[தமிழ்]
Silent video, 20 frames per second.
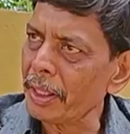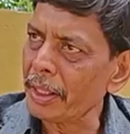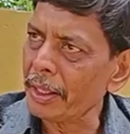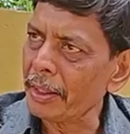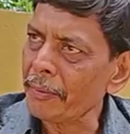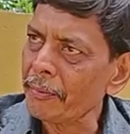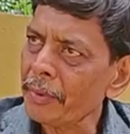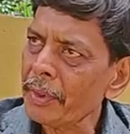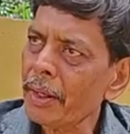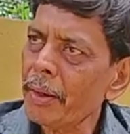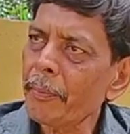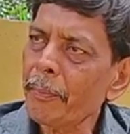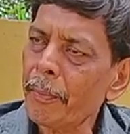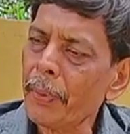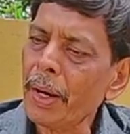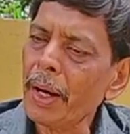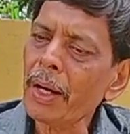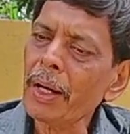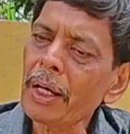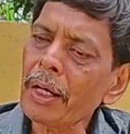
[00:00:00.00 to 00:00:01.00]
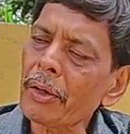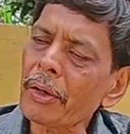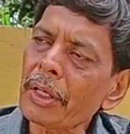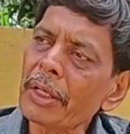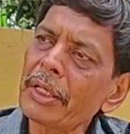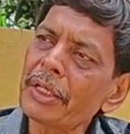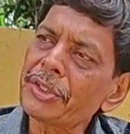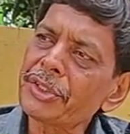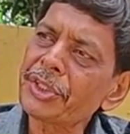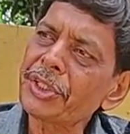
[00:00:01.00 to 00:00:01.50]
பண்ணி பாலில்
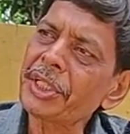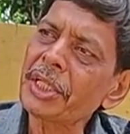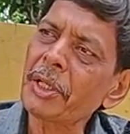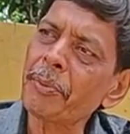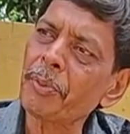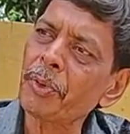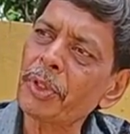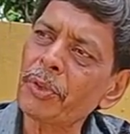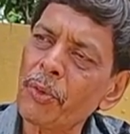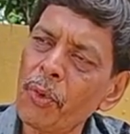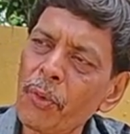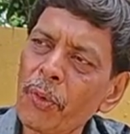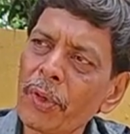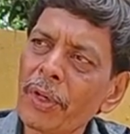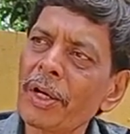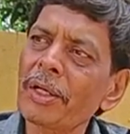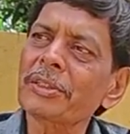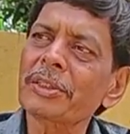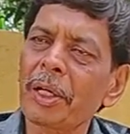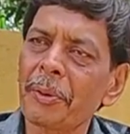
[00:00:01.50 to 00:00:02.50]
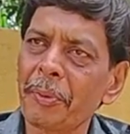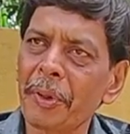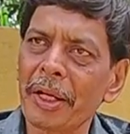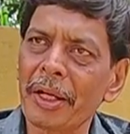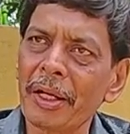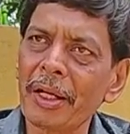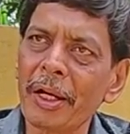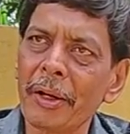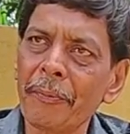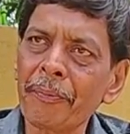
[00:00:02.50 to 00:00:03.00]
ரெண்டு சிட்டிகை போட்டு ஒவ்வொரு நாள்
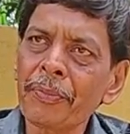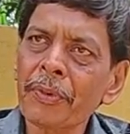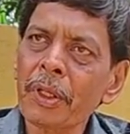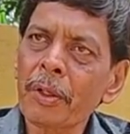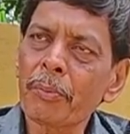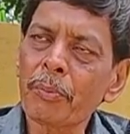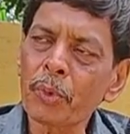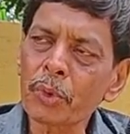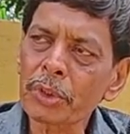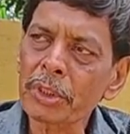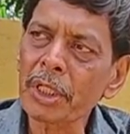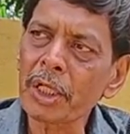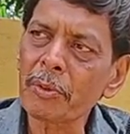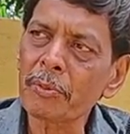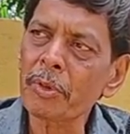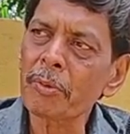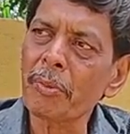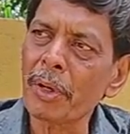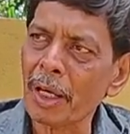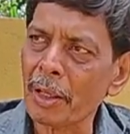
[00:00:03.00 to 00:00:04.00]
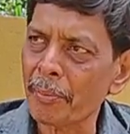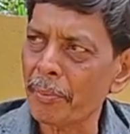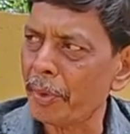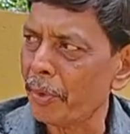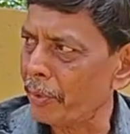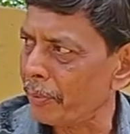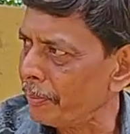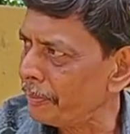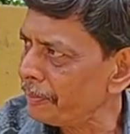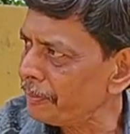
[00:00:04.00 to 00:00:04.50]
சாப்பிட்டீங்கன்னா முதுகெலும்பு பலம்
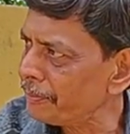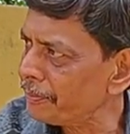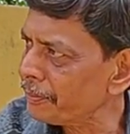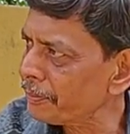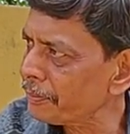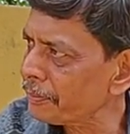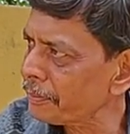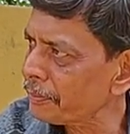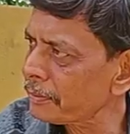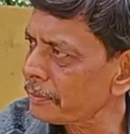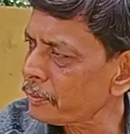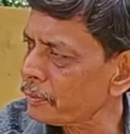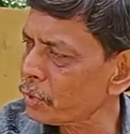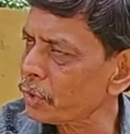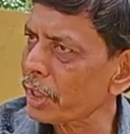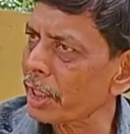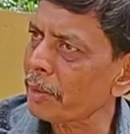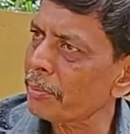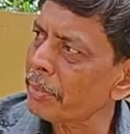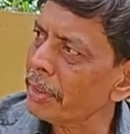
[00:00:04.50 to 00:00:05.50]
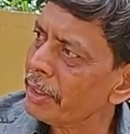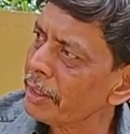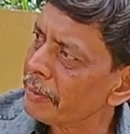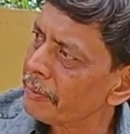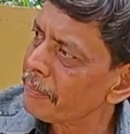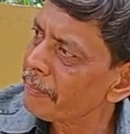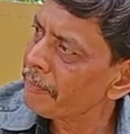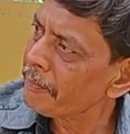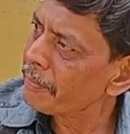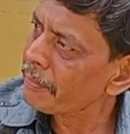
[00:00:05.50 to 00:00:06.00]
படும் புது எலும்பு
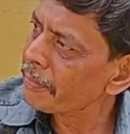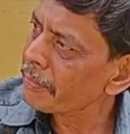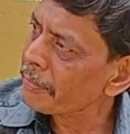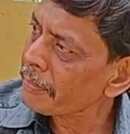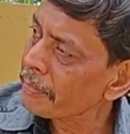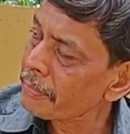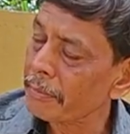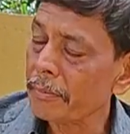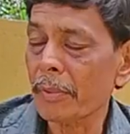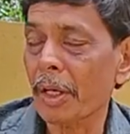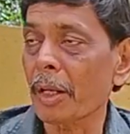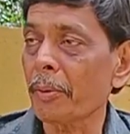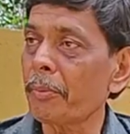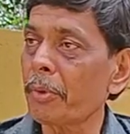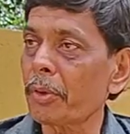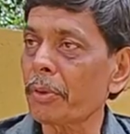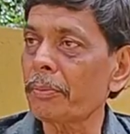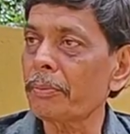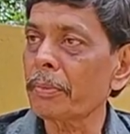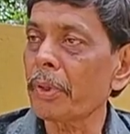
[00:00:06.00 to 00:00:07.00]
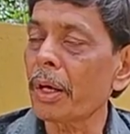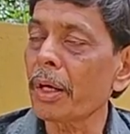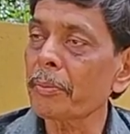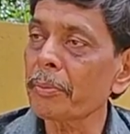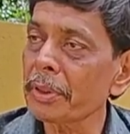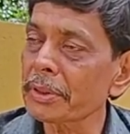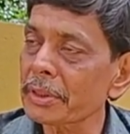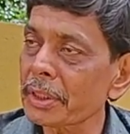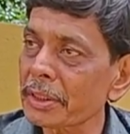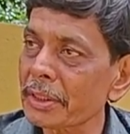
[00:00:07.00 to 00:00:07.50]
பலம் பெறும்
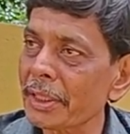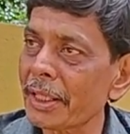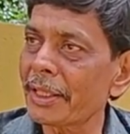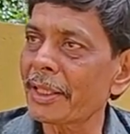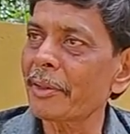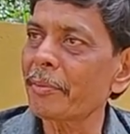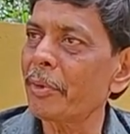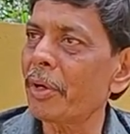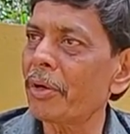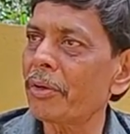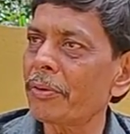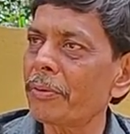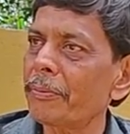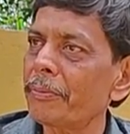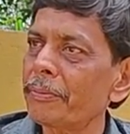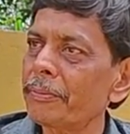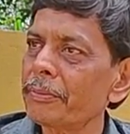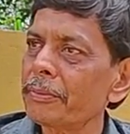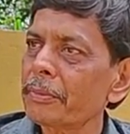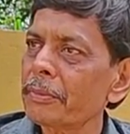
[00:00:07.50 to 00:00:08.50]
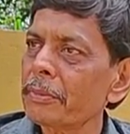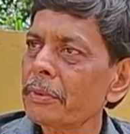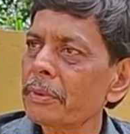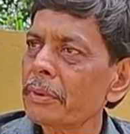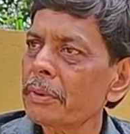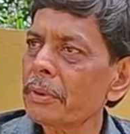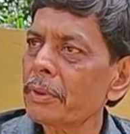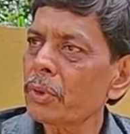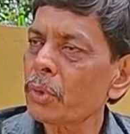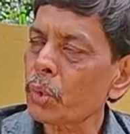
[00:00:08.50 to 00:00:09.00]
ஆண்மை சக்தி அதிகமாகும்
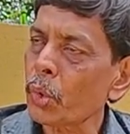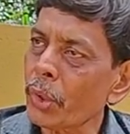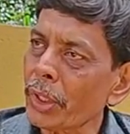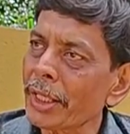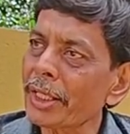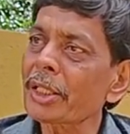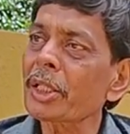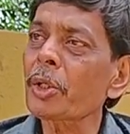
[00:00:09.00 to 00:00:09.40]
நோய்